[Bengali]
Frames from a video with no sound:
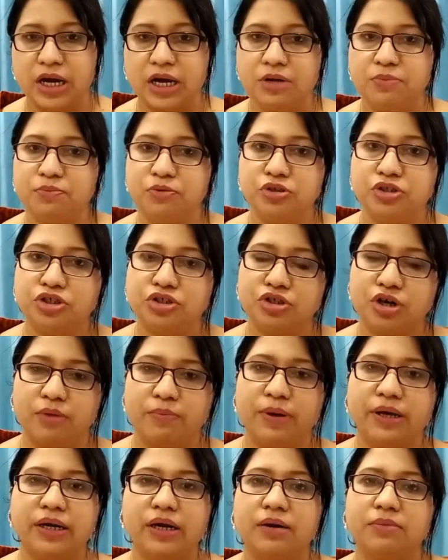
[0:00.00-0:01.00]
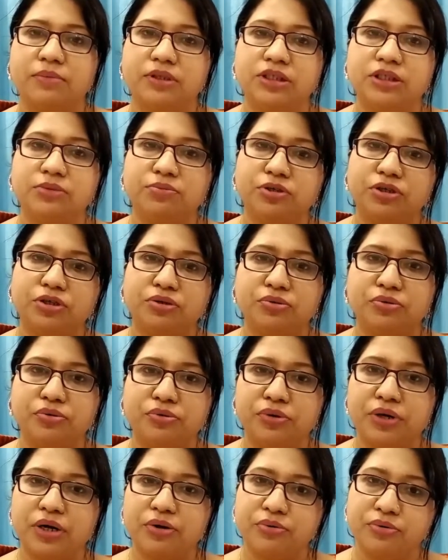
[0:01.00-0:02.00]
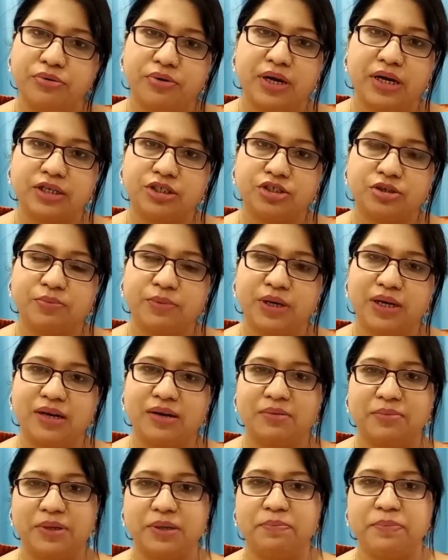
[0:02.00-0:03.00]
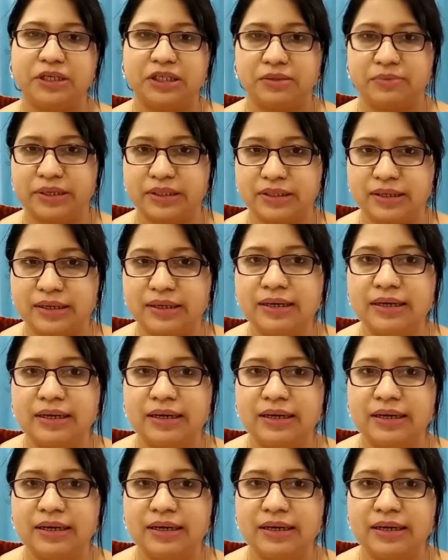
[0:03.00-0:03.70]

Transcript: নারী পুরুষ সবাই আমরা জীবনের কোনো না কোনো এক সময় আমরা পেটে ব্যথায়